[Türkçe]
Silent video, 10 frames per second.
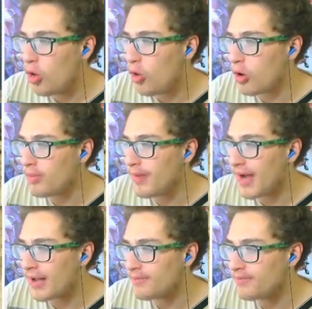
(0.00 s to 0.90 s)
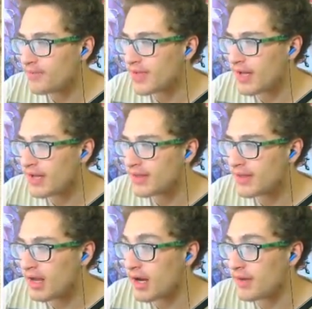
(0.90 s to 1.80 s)
Oğlum bak. Tara
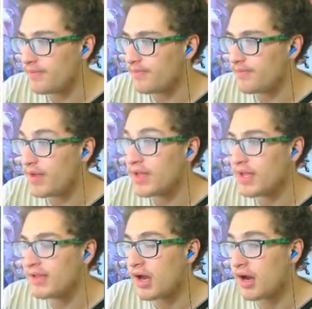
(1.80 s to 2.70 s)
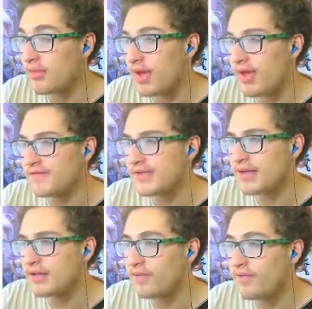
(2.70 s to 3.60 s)
tararım. Vallahi tararım.
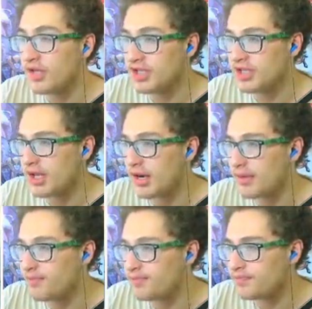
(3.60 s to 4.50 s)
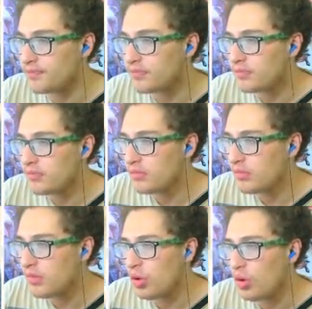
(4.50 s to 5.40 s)
Efsane ta feci tararım.
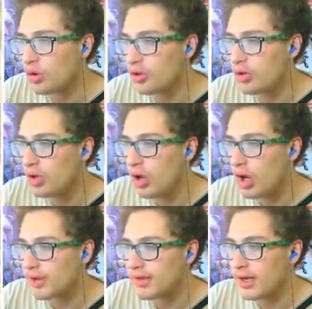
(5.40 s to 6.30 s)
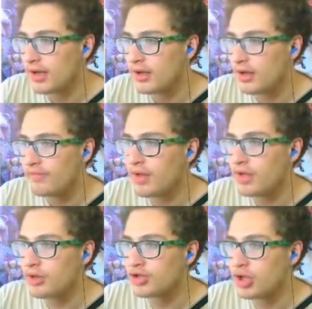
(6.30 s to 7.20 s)
Öl. Atla.
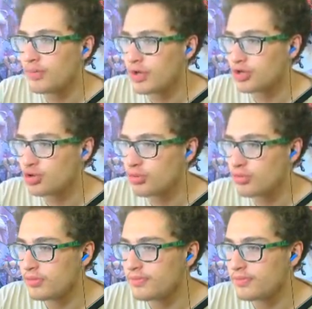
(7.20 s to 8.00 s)
Vallahi özel operasyonum...